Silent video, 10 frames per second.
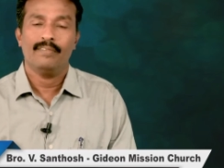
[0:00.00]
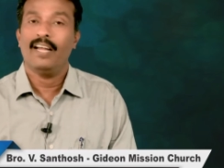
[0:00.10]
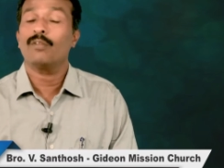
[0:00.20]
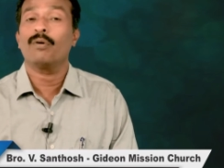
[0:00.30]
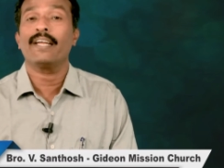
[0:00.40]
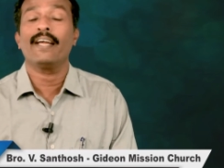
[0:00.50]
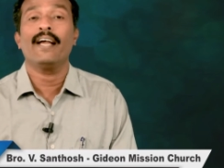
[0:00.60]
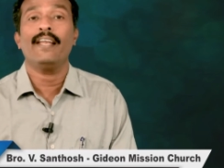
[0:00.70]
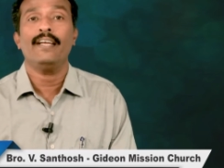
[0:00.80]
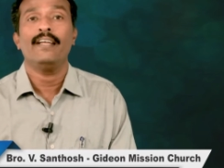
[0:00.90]
అంతవరకే
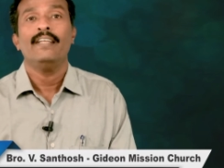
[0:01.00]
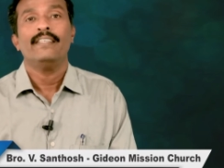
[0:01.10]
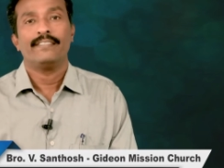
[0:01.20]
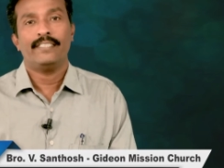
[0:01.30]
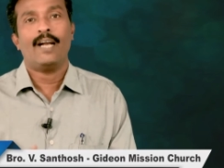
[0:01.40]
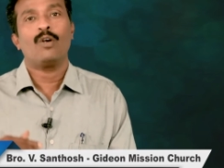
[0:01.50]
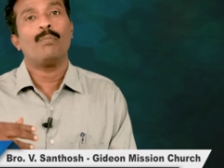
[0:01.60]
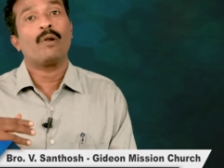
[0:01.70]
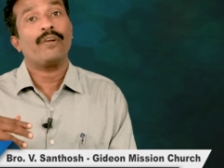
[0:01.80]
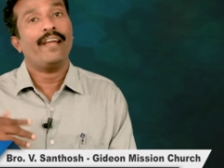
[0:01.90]
కానీ దాంట్లో
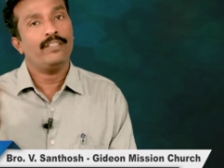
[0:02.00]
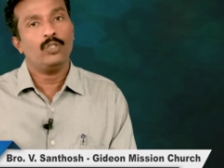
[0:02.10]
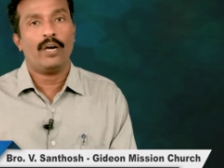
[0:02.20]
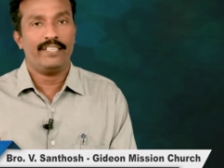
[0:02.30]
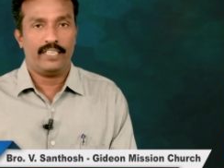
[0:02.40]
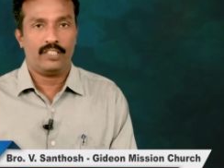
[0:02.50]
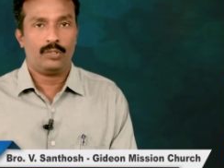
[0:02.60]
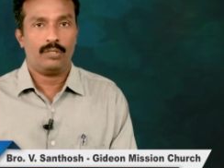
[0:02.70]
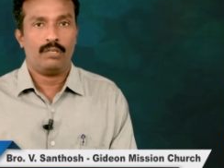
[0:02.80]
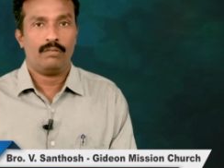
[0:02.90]
మనం ఎంజాయ్
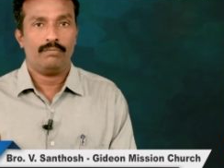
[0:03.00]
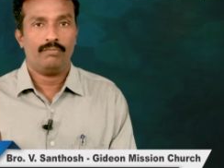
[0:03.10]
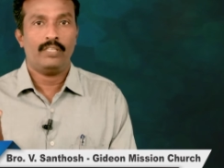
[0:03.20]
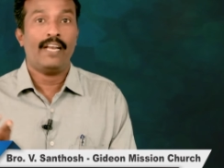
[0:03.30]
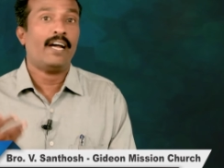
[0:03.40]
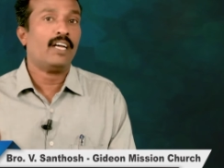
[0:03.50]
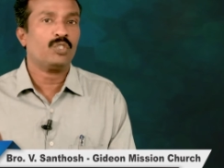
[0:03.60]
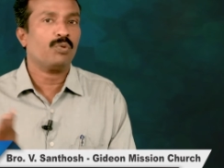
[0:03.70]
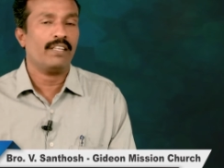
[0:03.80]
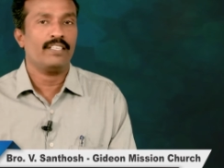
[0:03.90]
చేస్తున్నాం దాన్ని
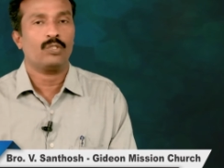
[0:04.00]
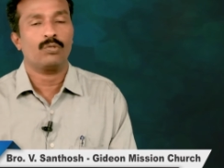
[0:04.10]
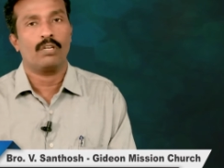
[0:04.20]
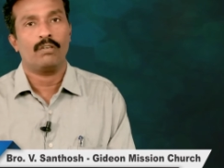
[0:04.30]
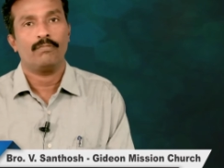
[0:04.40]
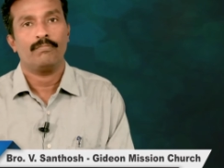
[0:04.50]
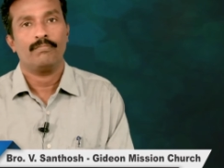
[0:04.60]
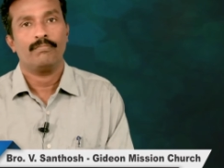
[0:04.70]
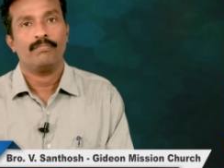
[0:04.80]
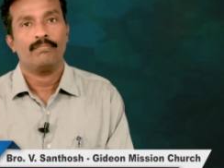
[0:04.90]
ఆస్వాదిస్తున్నాం
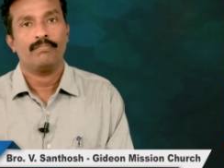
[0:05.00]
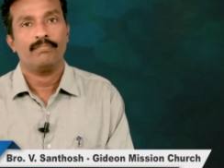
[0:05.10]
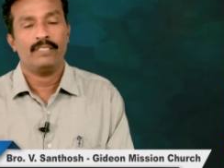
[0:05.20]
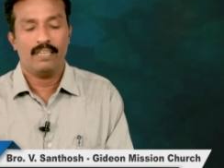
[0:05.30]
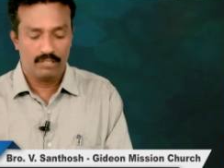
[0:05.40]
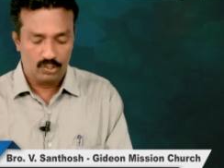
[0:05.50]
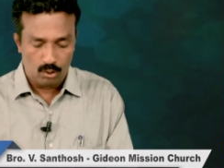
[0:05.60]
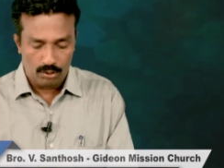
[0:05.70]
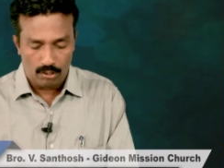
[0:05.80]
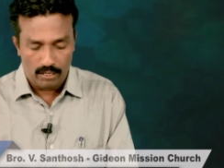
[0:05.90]
దేవునికి
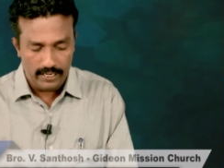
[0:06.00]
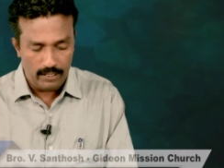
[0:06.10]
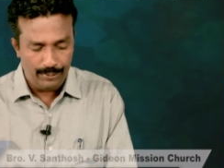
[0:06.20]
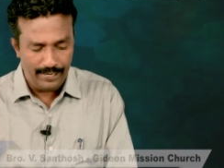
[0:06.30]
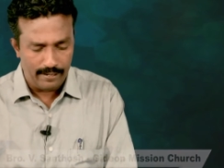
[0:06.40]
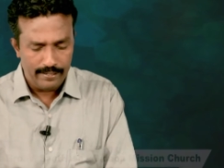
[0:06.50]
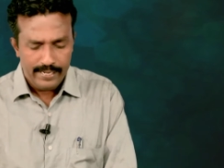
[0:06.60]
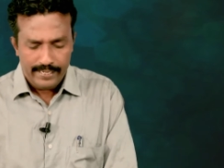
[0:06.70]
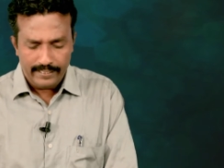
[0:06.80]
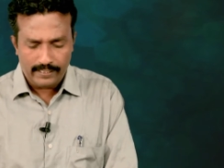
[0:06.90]
స్తోత్రం హలేలుయ
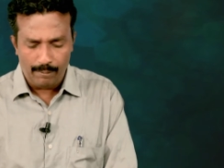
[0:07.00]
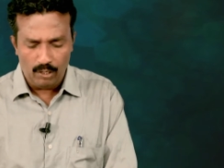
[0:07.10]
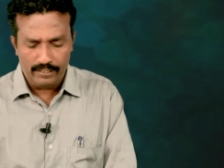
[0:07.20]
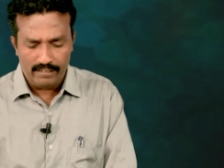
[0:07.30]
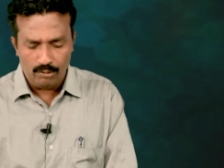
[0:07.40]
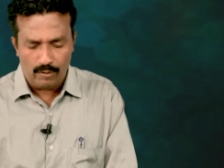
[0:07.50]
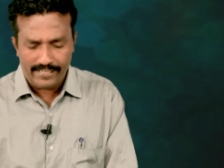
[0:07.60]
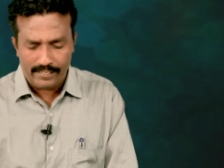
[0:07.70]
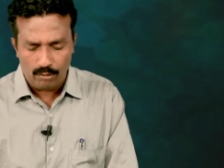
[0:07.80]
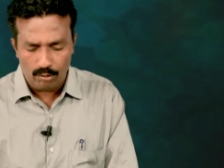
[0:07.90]
ఈ సమయంలో దేవుని
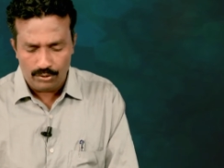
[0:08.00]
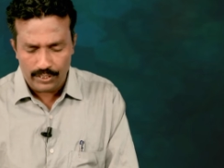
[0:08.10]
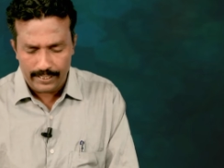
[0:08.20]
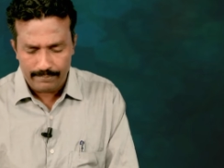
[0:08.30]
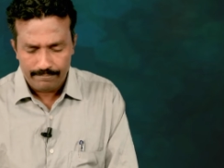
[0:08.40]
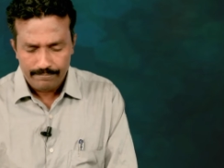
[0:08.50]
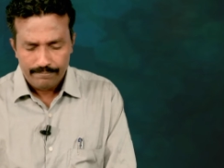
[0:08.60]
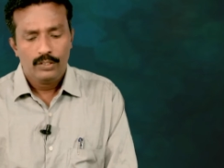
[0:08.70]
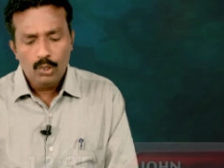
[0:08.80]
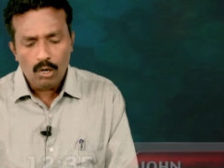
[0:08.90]
వాక్యంలోంచి
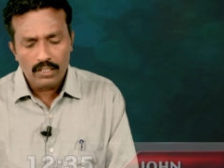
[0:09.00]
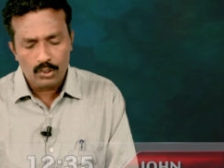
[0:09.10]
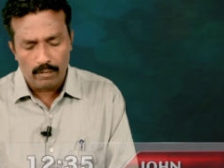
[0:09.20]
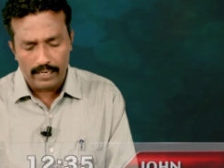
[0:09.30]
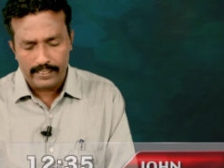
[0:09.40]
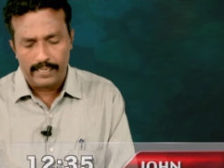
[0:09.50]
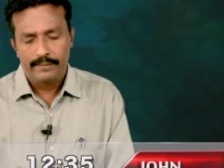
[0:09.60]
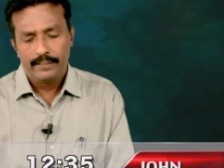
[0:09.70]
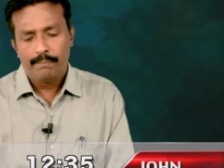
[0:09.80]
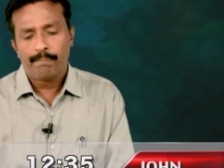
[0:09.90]
యోహన్ సువార్త
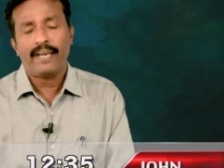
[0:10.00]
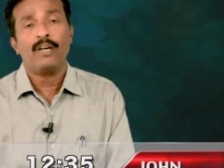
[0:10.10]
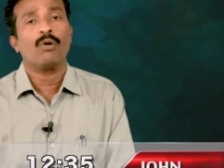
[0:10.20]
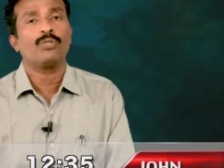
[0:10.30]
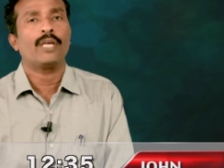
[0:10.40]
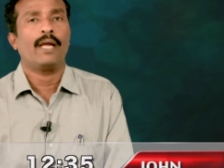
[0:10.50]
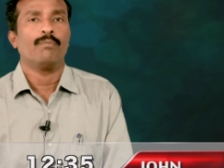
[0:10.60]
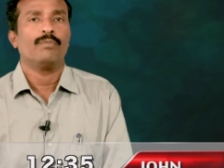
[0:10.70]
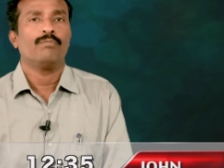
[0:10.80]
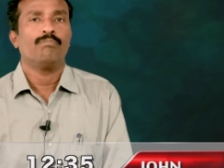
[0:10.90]
పన్నెండో వచ్చాయి
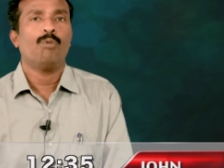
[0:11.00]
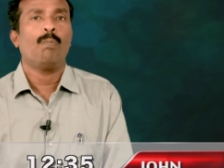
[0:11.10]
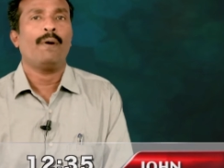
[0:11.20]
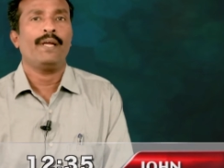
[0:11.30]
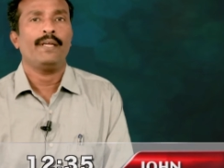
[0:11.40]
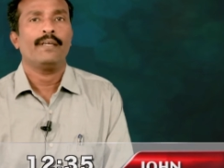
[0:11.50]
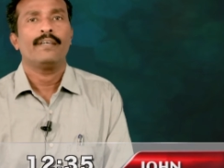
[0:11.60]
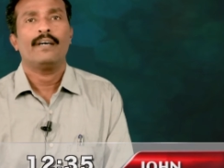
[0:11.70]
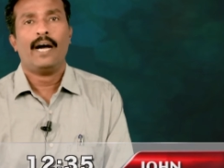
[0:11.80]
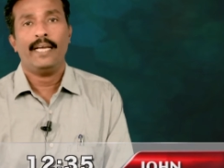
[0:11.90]
ముప్పై
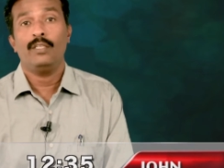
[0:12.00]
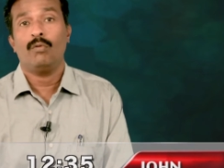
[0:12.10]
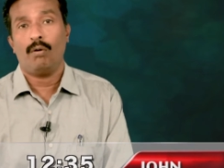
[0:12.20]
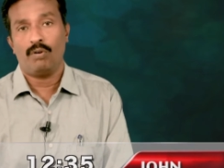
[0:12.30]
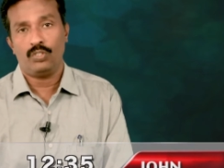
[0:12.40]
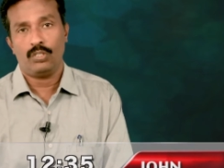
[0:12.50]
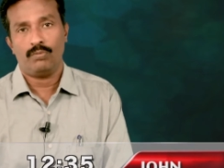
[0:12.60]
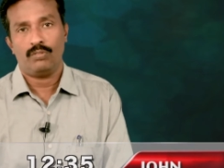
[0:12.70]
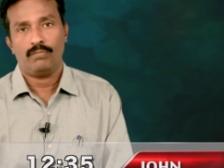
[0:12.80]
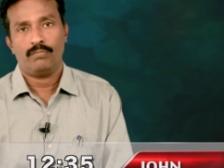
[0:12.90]
ఐదవ వచ్చిన
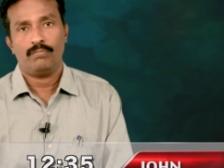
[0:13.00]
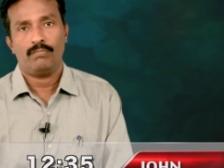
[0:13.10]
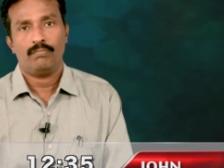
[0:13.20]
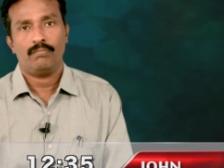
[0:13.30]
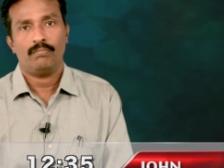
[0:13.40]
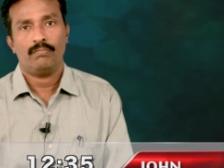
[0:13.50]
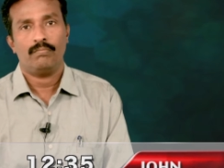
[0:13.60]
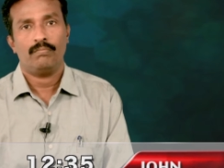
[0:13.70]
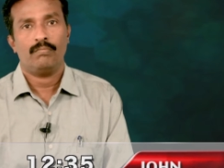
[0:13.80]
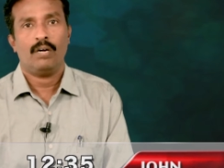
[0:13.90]
అందుకు
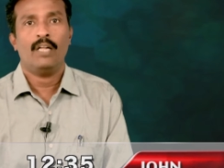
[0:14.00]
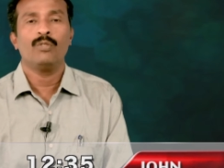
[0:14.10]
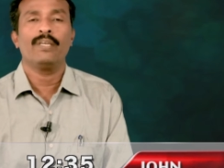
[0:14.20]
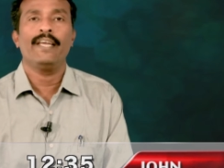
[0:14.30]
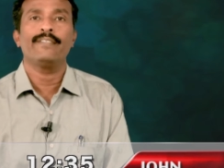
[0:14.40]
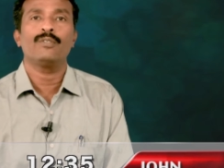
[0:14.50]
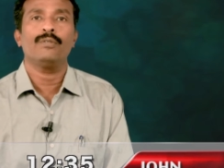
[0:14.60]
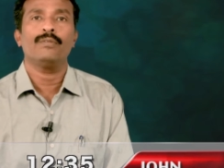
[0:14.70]
యేసు అందుకు యేసు